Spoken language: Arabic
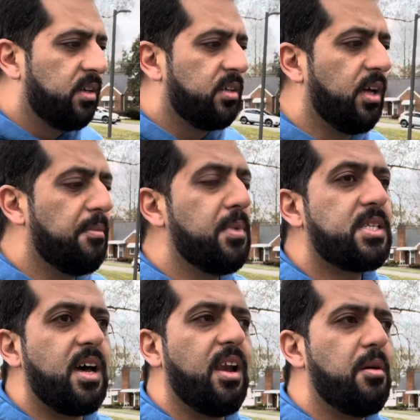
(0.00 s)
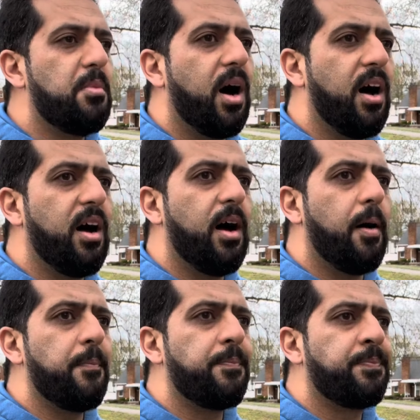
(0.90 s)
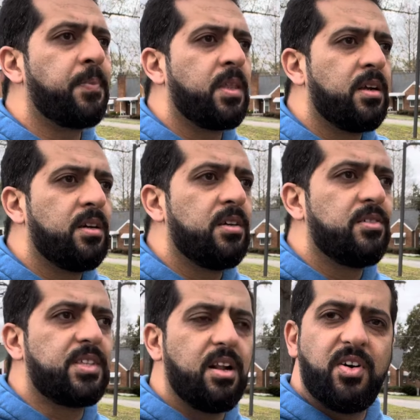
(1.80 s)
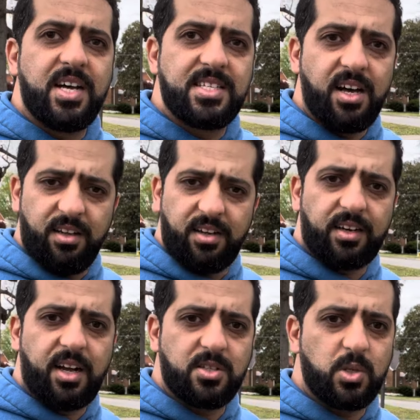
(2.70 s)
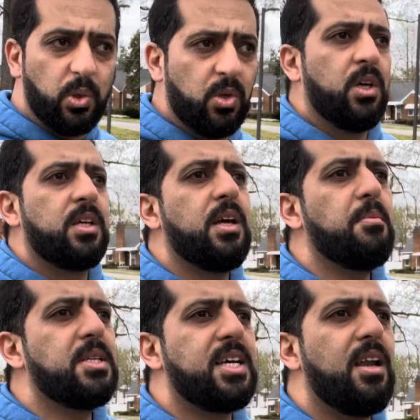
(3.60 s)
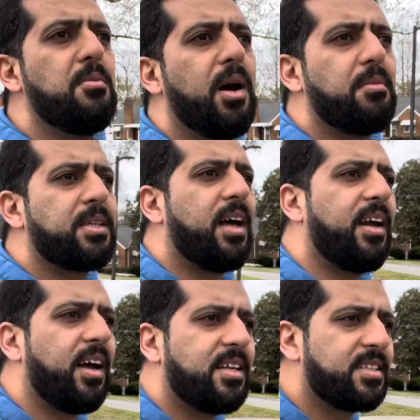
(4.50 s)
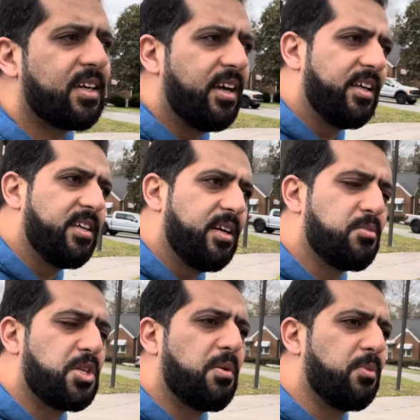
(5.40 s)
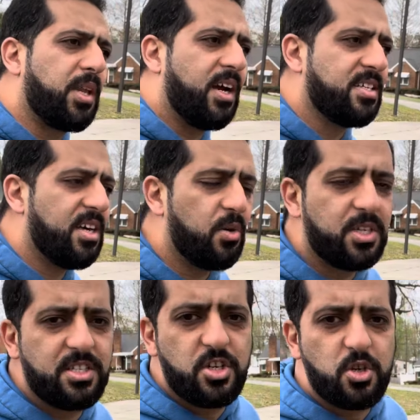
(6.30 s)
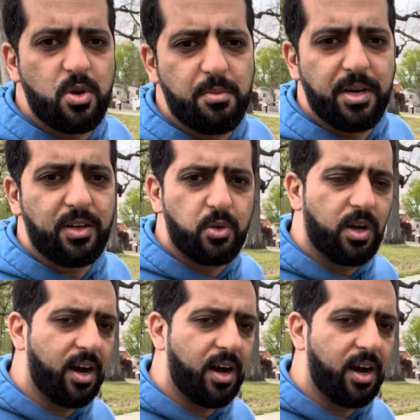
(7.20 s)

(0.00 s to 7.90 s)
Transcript: يا اما تعلمها في التلفازه راسو يا اما تعلمها بالطريقه التقليديه مشى من مدرسه وكيزيد شي شويه من عنده الى